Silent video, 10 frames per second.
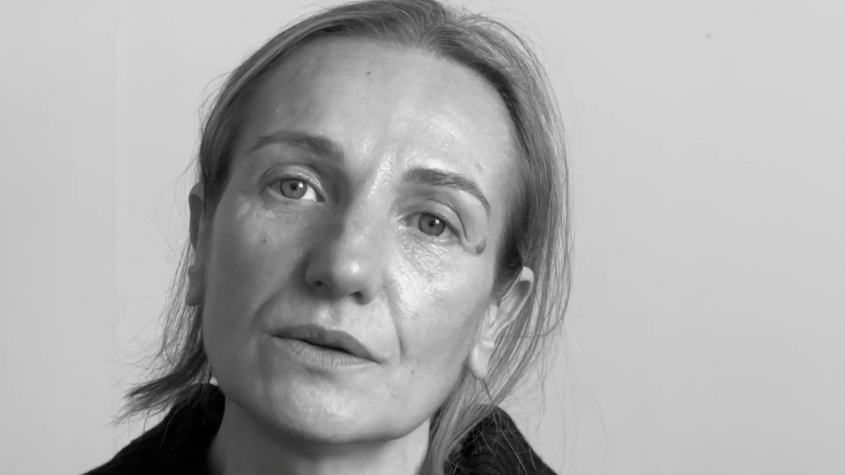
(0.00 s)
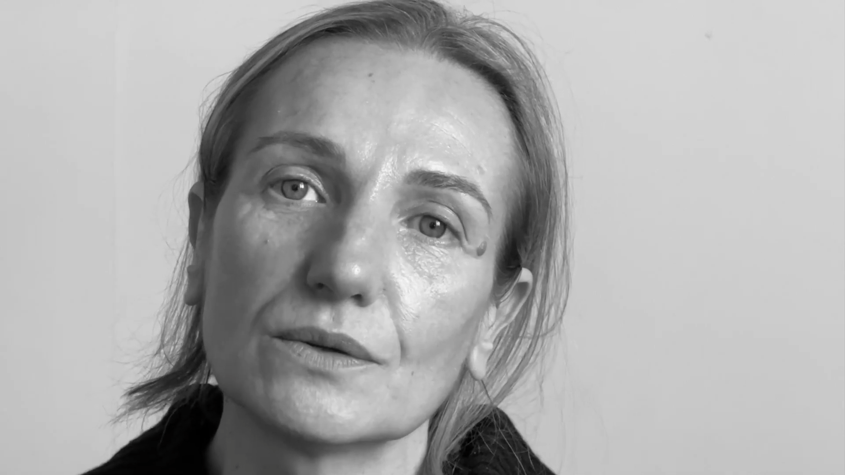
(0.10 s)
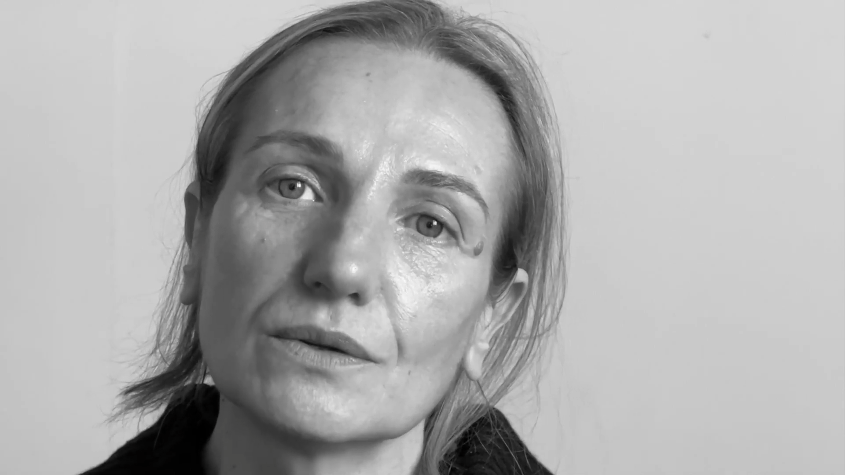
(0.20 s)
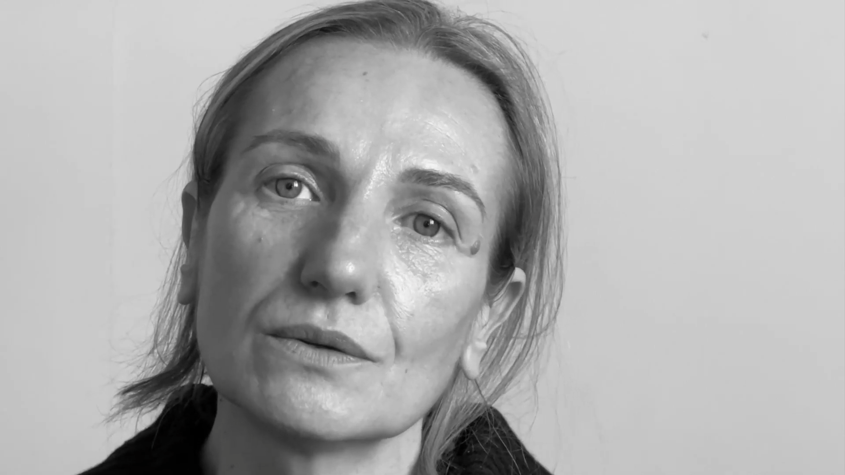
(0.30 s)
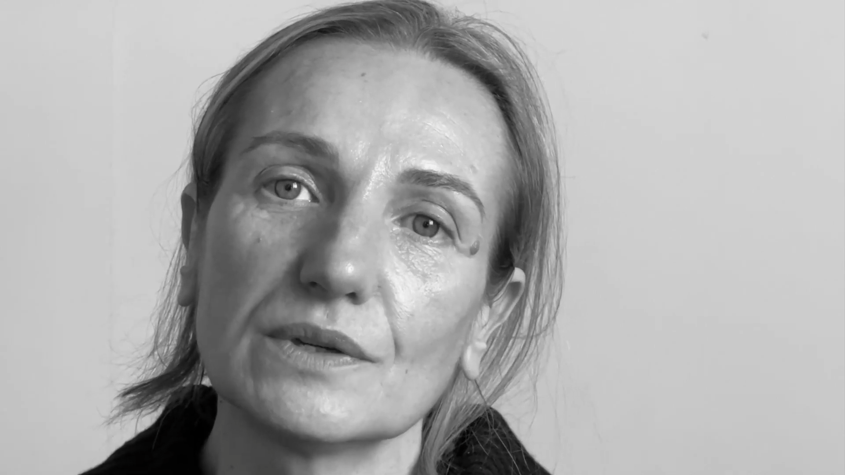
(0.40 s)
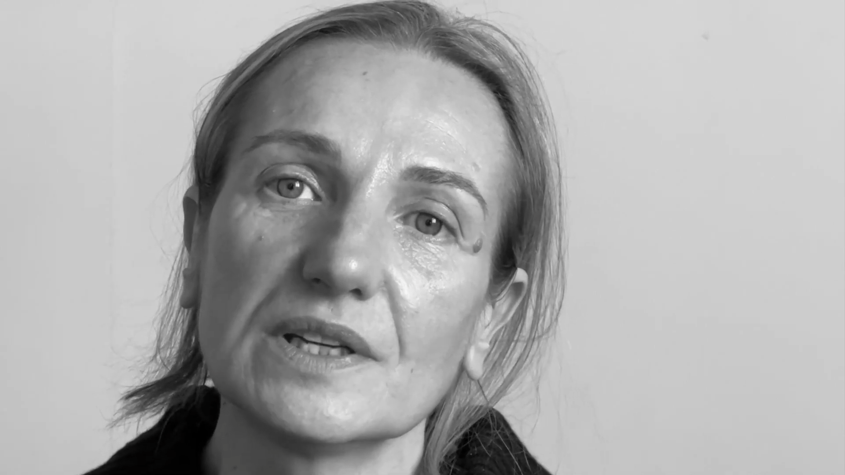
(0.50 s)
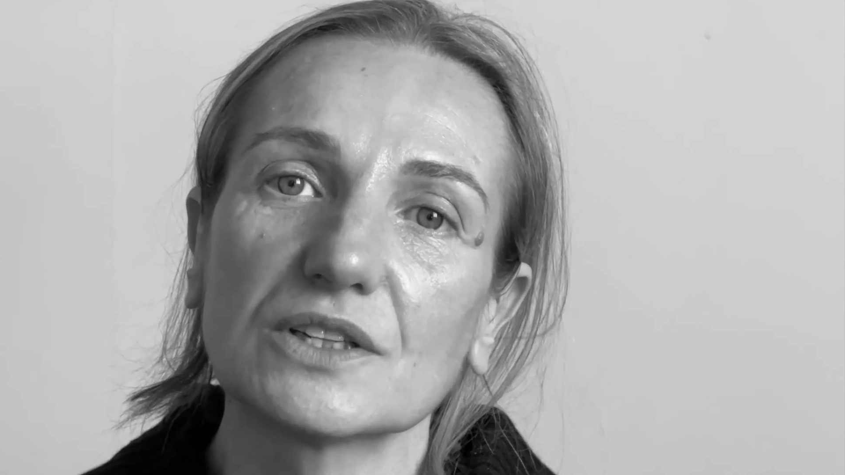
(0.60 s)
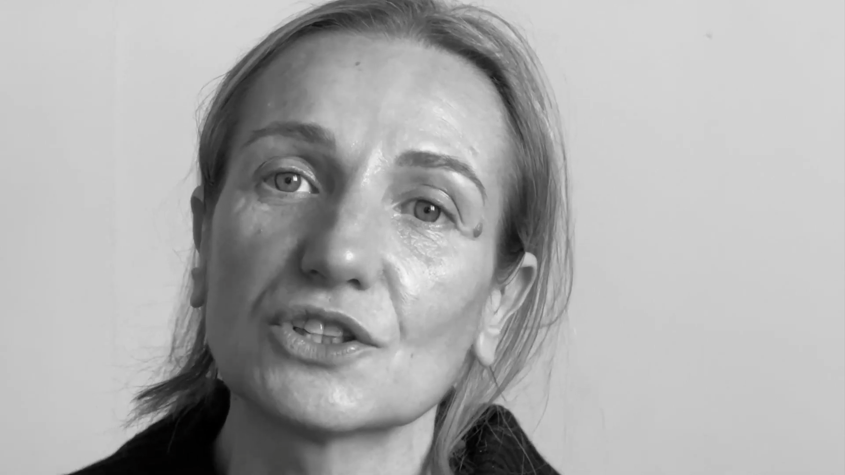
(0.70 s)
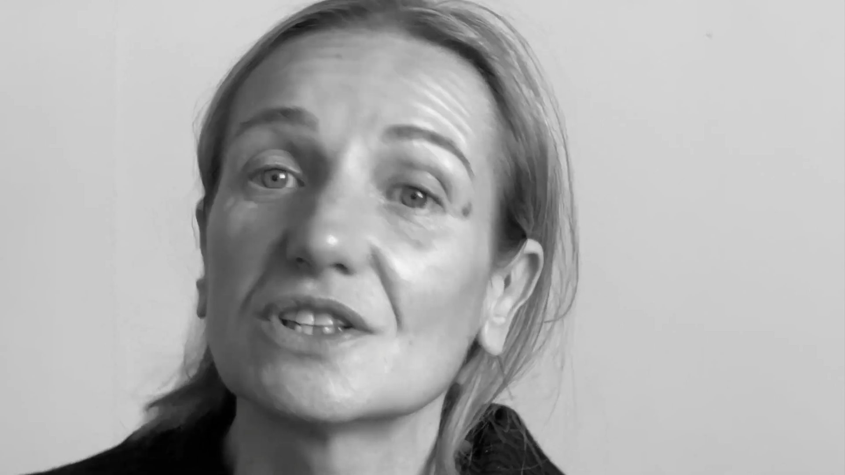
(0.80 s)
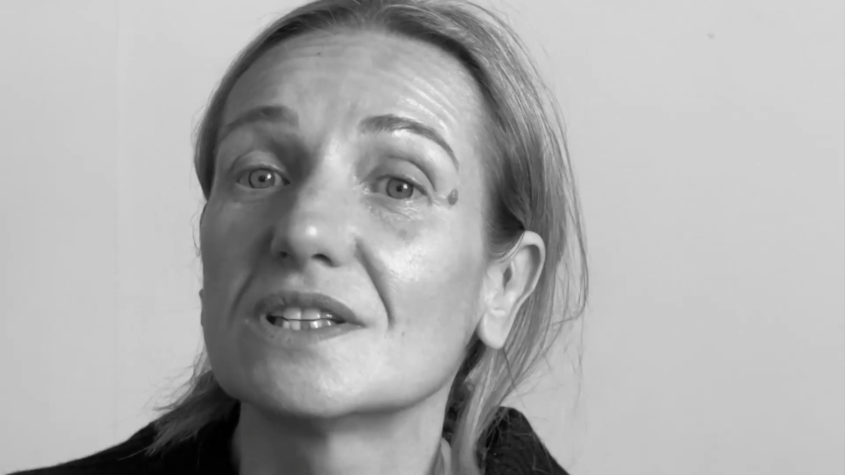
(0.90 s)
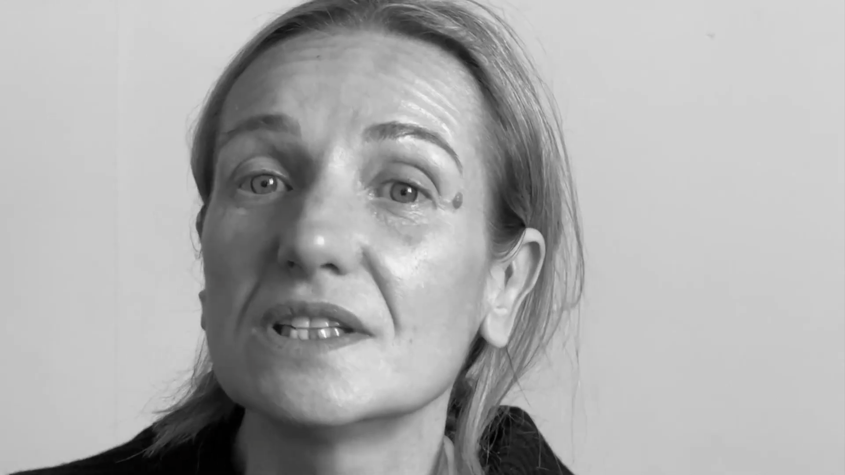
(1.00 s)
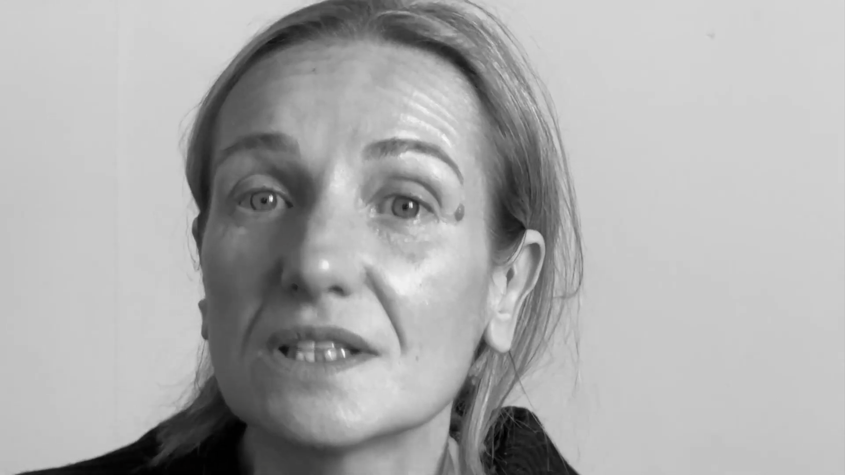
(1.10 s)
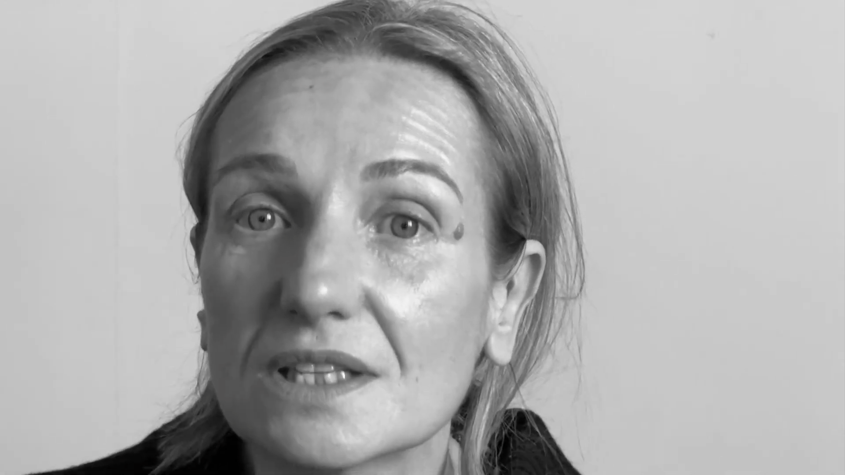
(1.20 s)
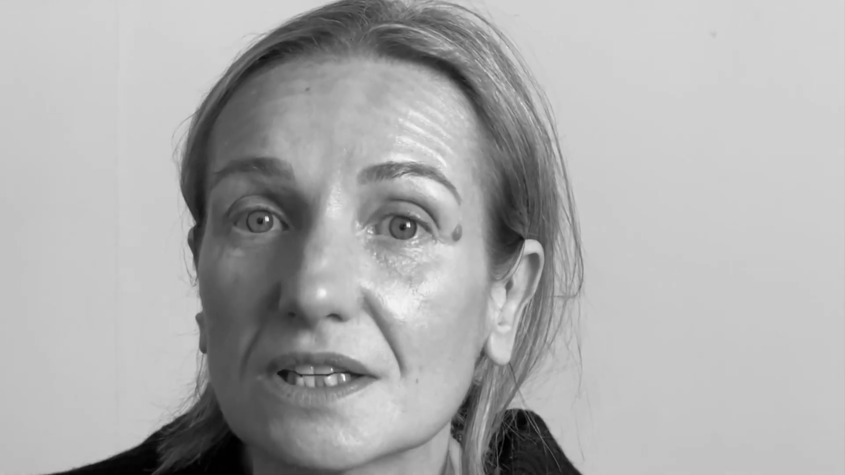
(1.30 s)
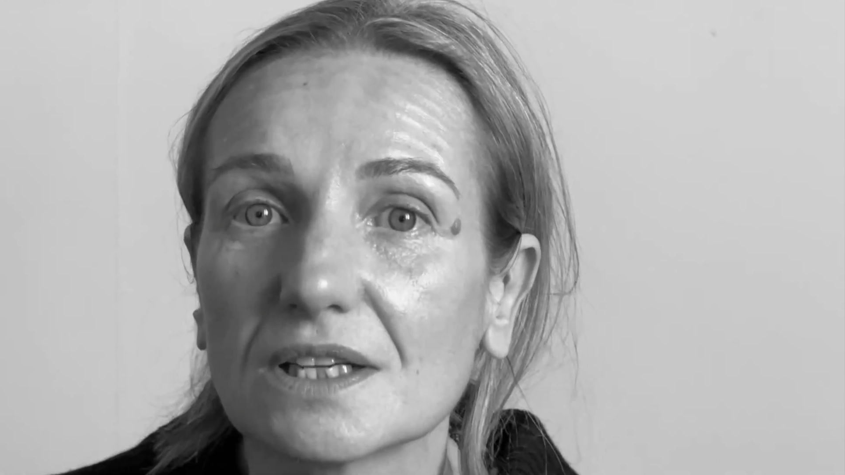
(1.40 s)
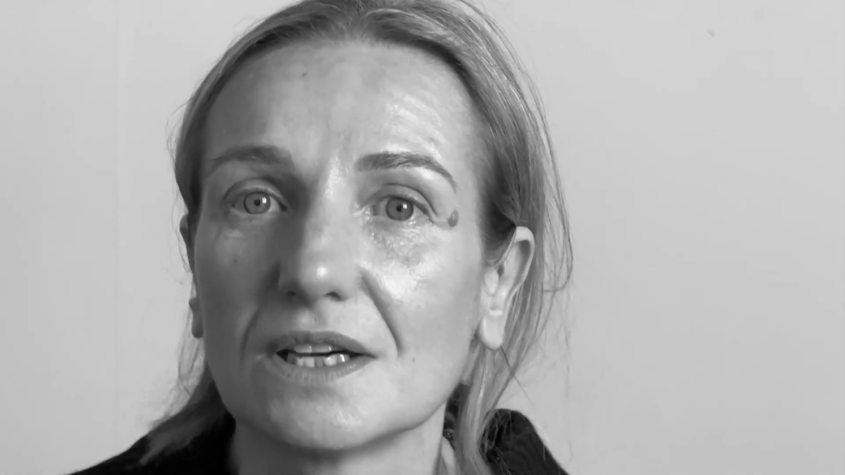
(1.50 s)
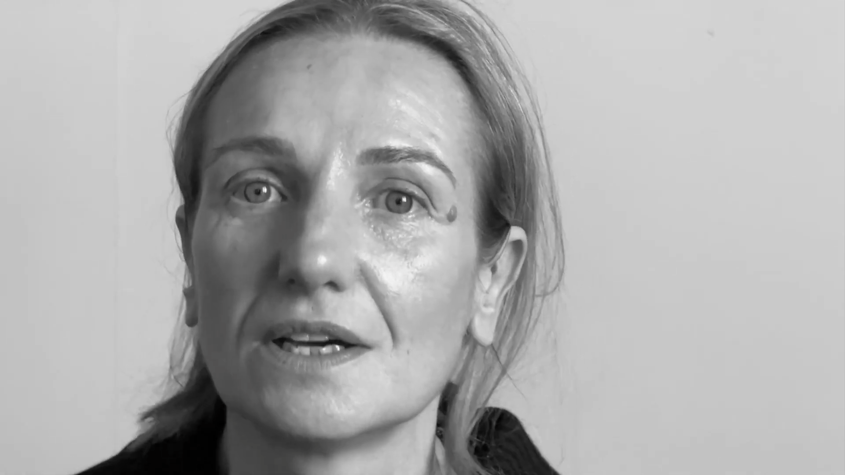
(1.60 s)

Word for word: euh, énergétique